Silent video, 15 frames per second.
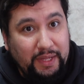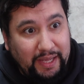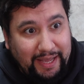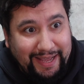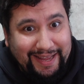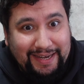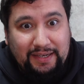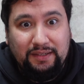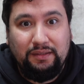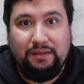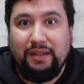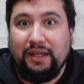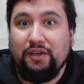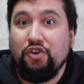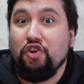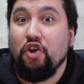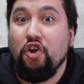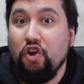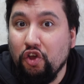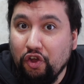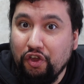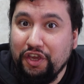en
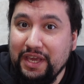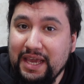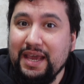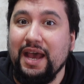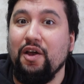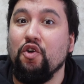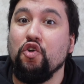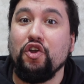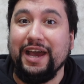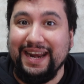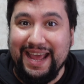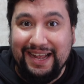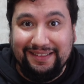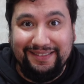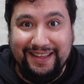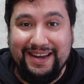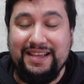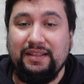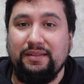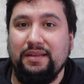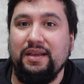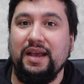tecnología o
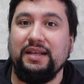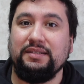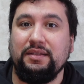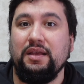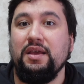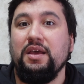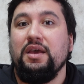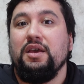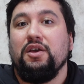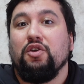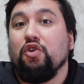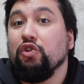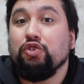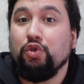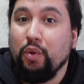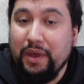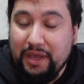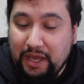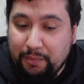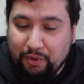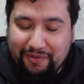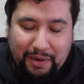características con su
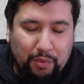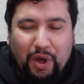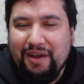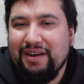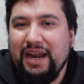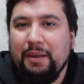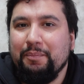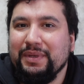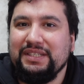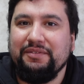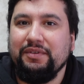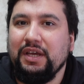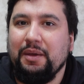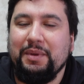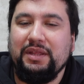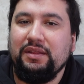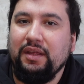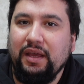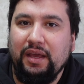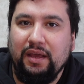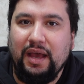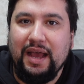equipo. Y vamos a hablar
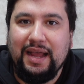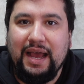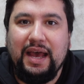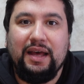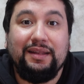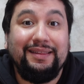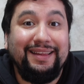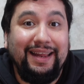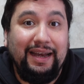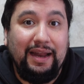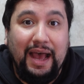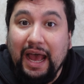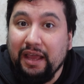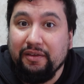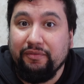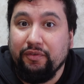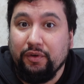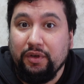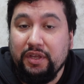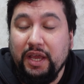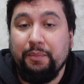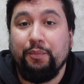específicamente acá del
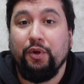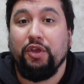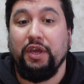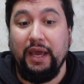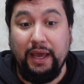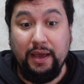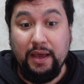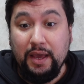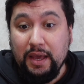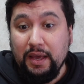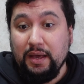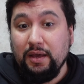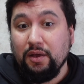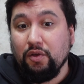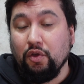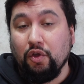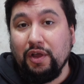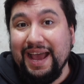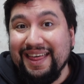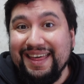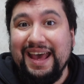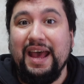iPhone. Y es porque
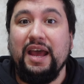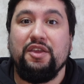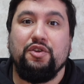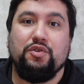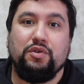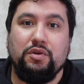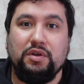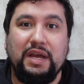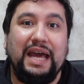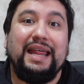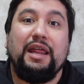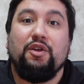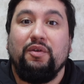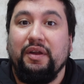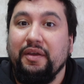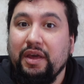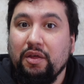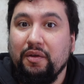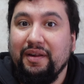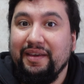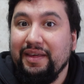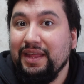cada año, con cada
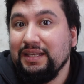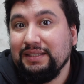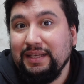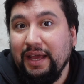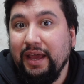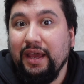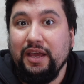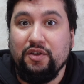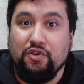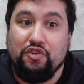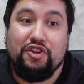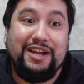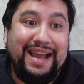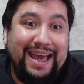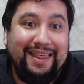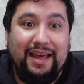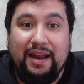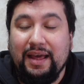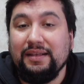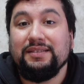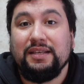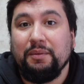WWDC y con cada
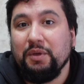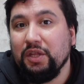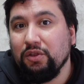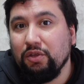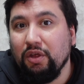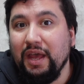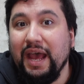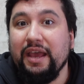lanzamiento de